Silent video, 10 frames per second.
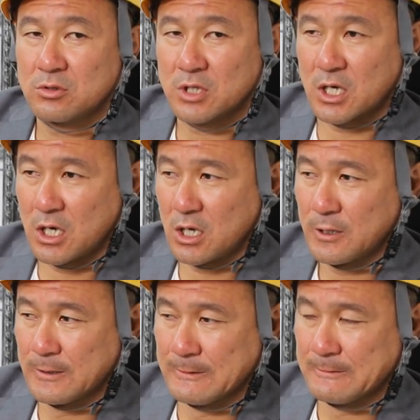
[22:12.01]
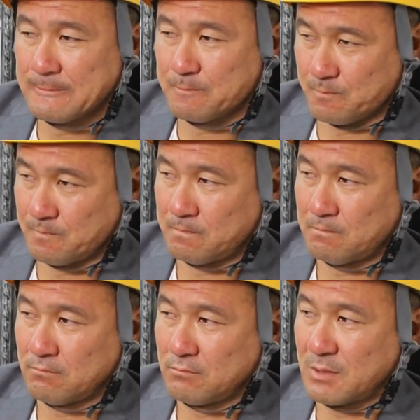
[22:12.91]
だからう
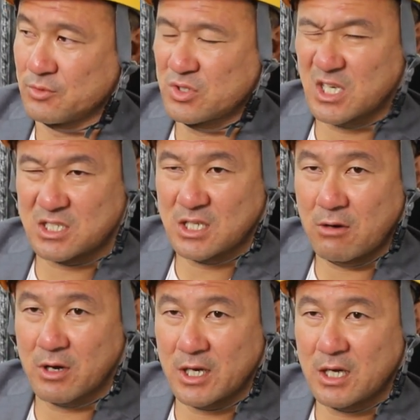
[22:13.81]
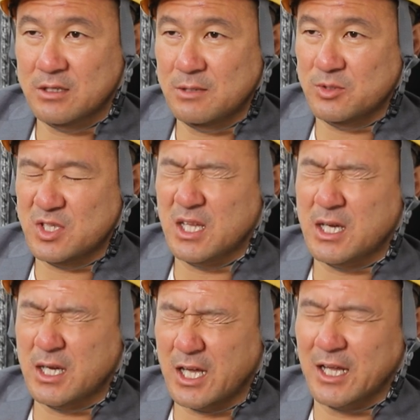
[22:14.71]
んまあ難しいなこれなでも伝え
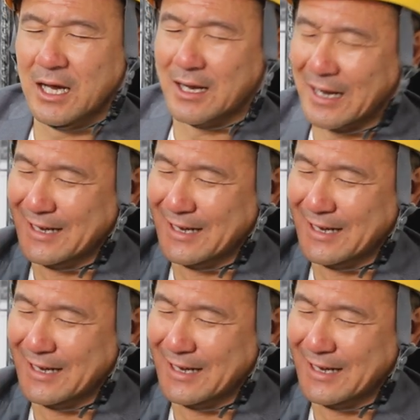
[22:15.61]
てあげたいなん